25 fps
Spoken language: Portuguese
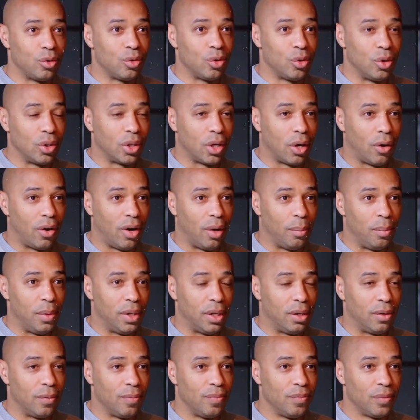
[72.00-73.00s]
e até a
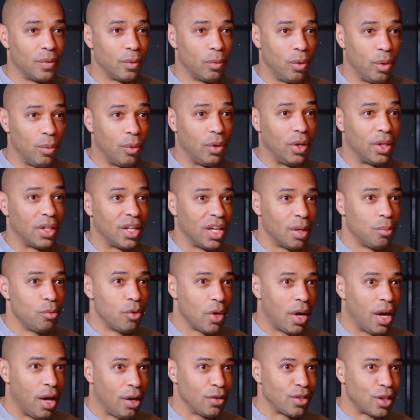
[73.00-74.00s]
lenda do futebol
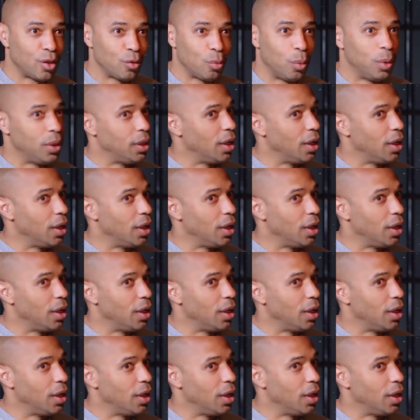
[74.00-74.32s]
francês,